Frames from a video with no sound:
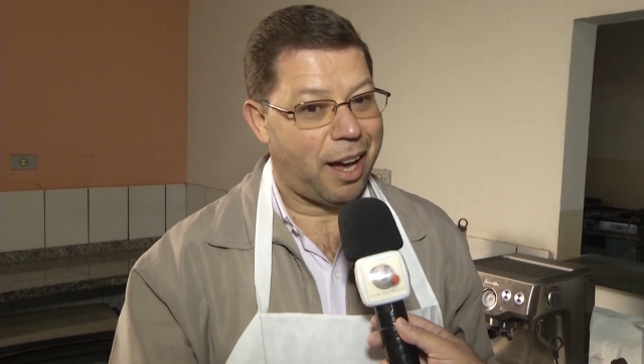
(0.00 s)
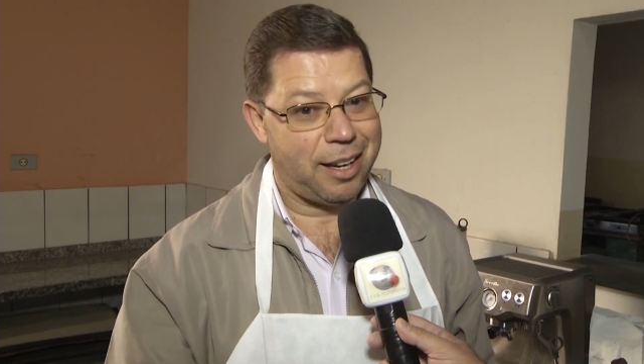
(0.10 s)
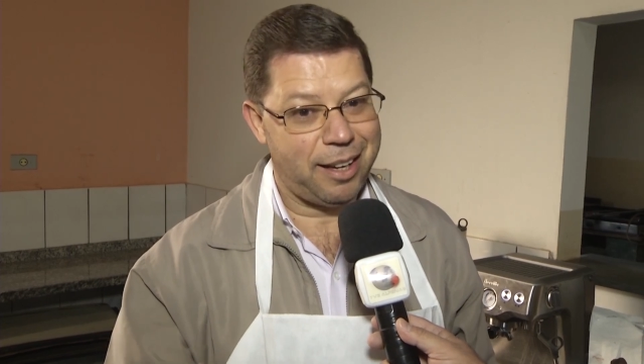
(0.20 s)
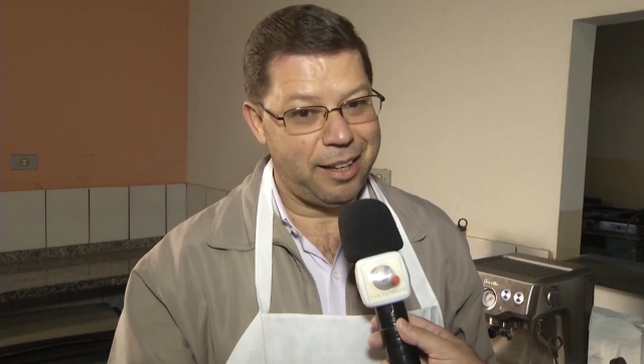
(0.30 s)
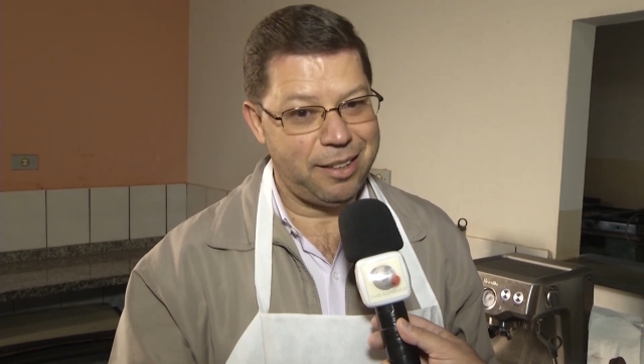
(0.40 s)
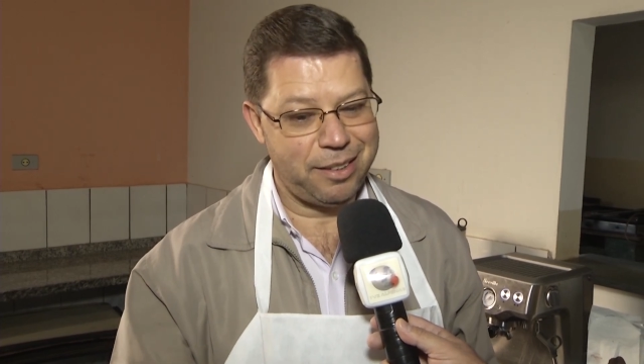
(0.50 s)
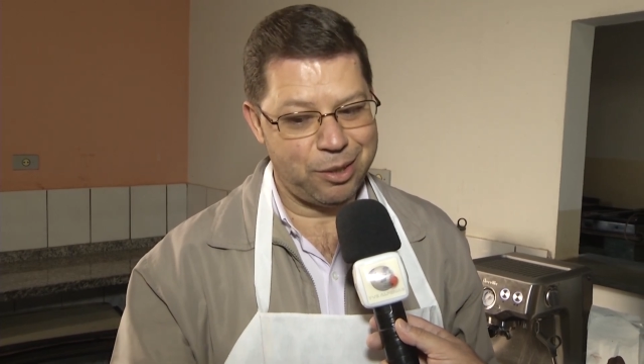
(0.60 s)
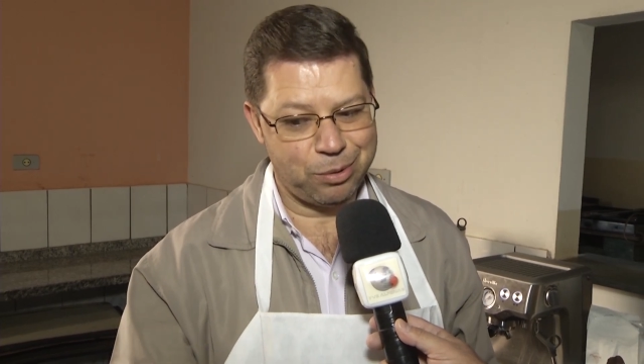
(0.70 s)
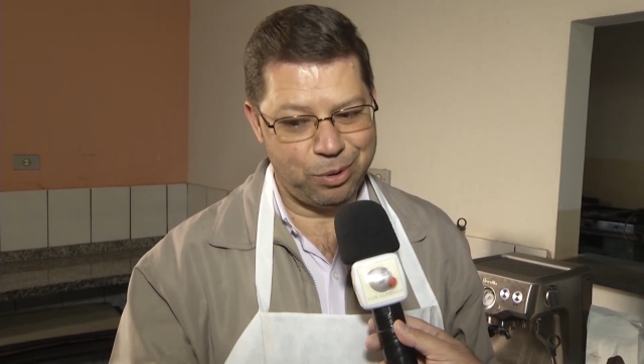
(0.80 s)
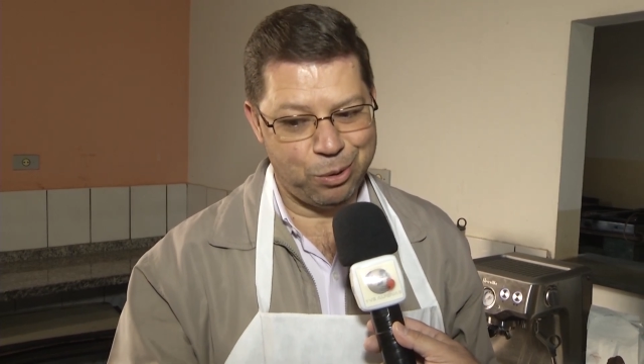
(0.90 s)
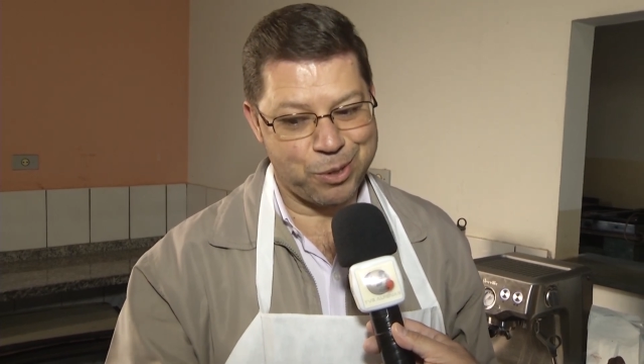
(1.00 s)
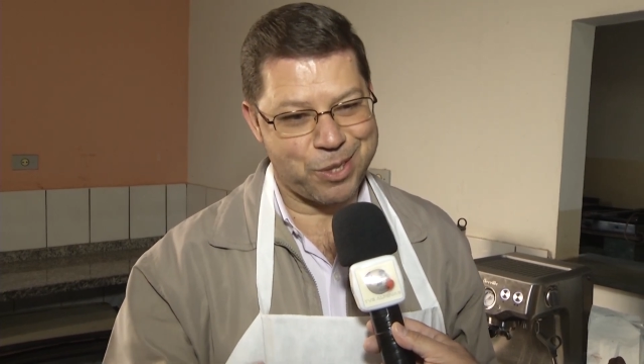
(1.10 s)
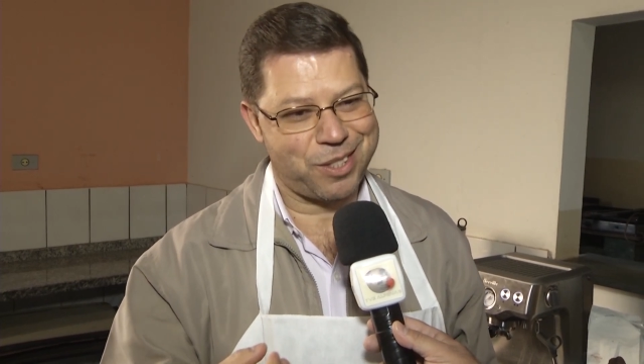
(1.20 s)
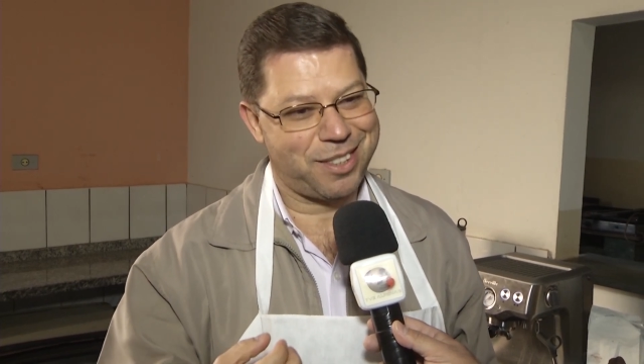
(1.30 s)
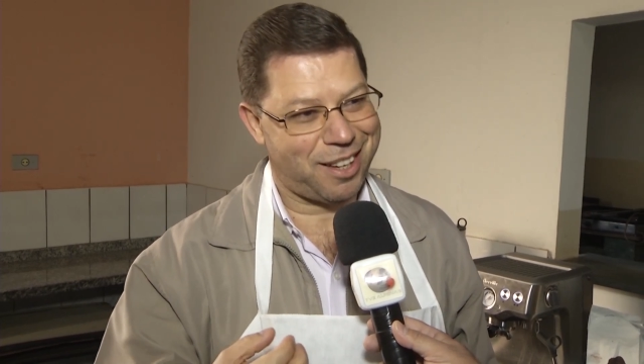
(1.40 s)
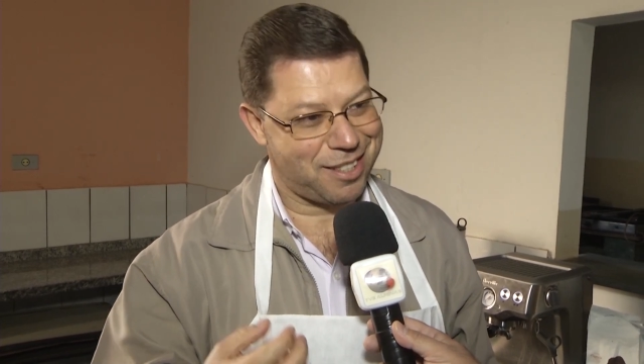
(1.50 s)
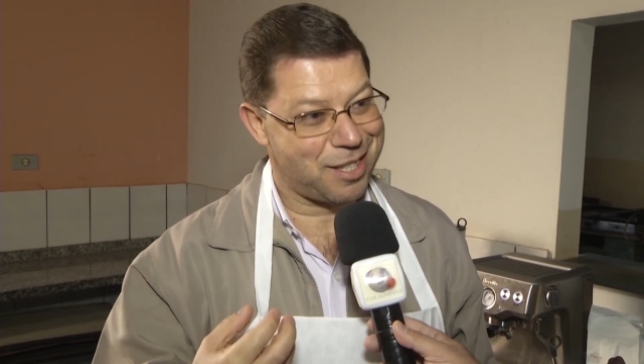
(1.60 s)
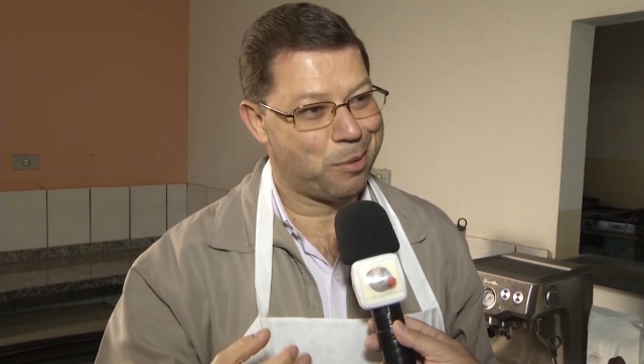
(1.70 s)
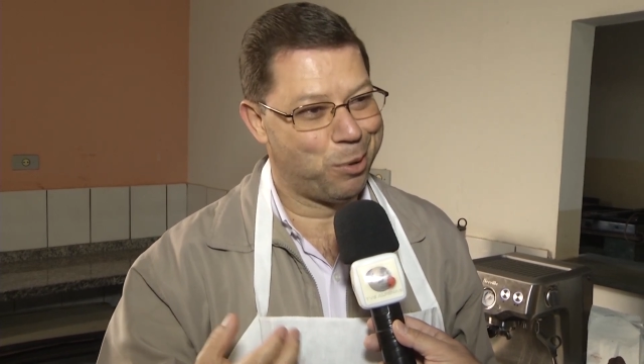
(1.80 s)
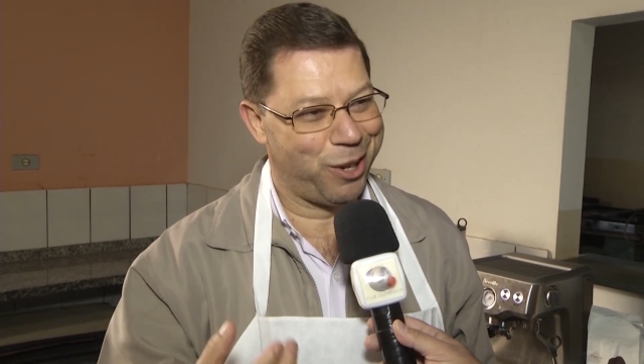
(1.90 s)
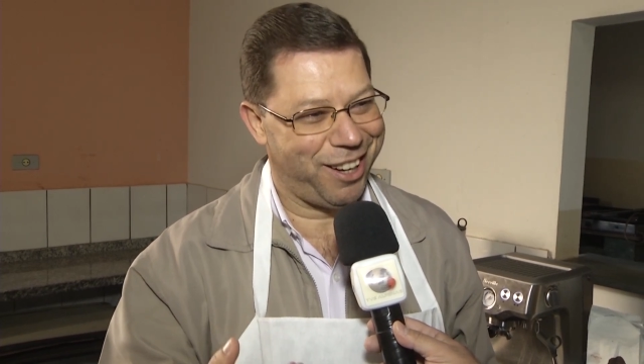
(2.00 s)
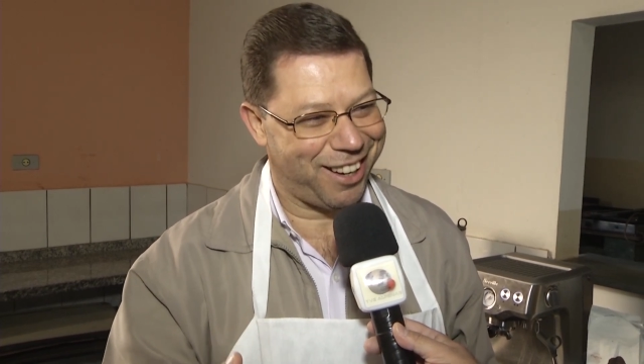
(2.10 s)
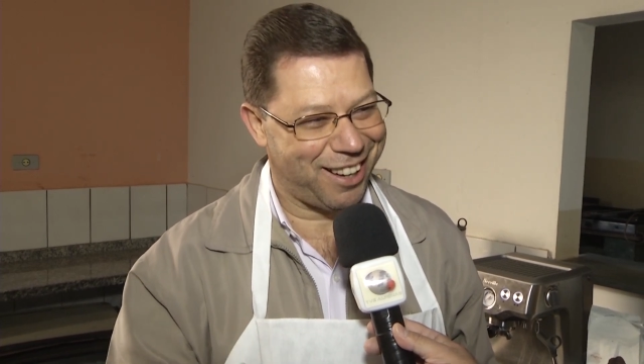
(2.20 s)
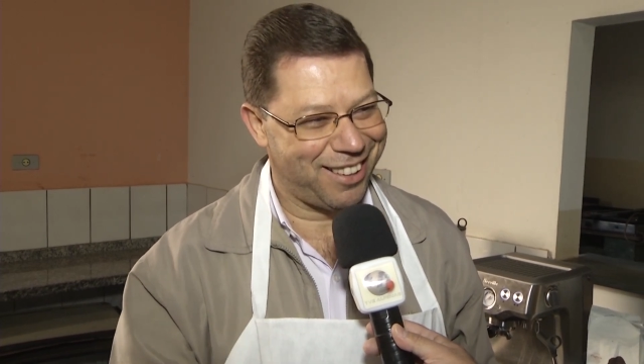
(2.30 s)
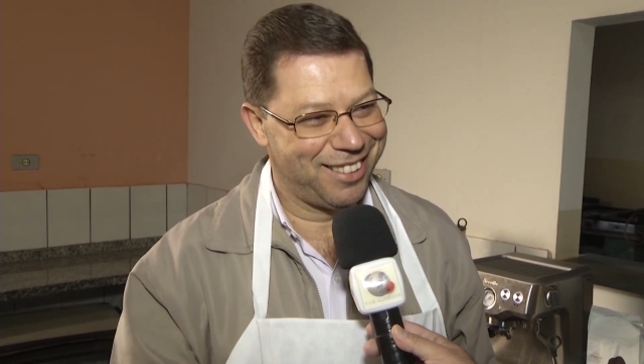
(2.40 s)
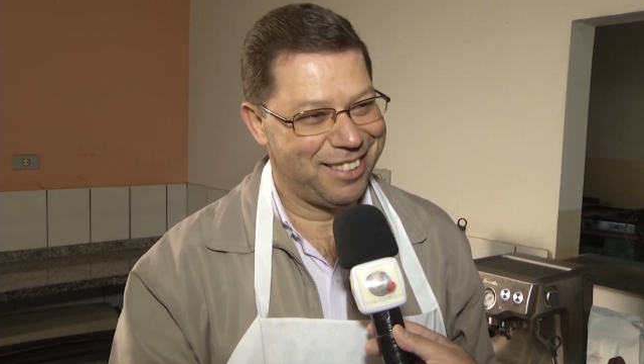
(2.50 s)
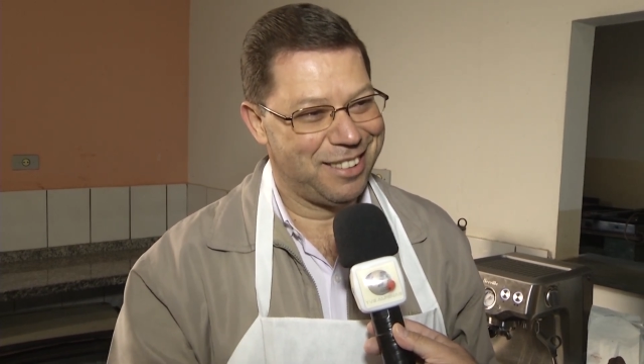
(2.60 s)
Além de eu gostar, saborear